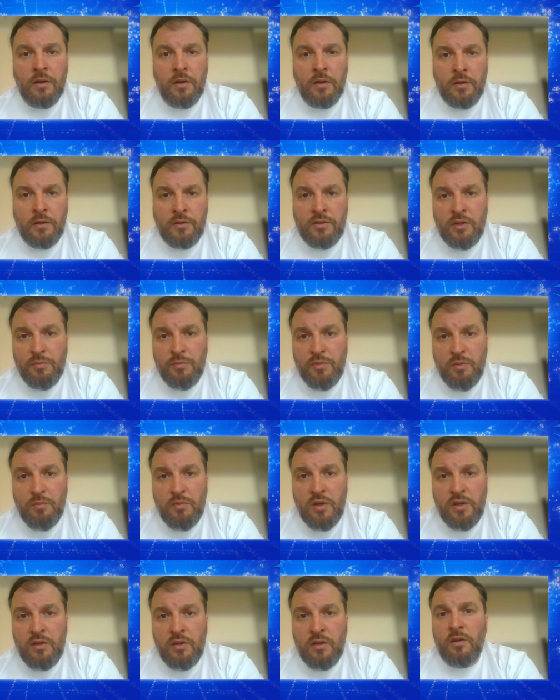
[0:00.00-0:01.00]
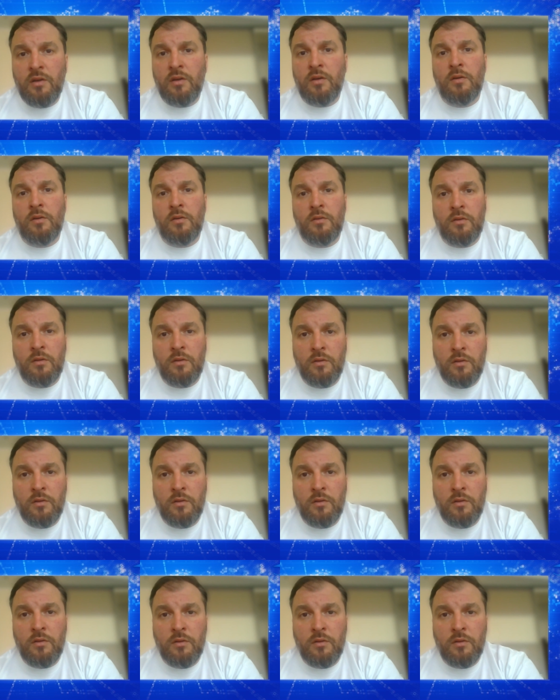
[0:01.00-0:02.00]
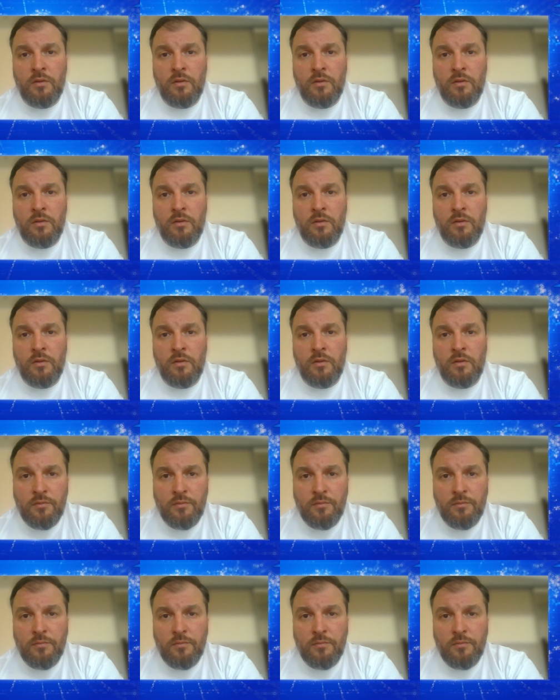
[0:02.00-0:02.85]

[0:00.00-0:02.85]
Э, тем не менее, э, э,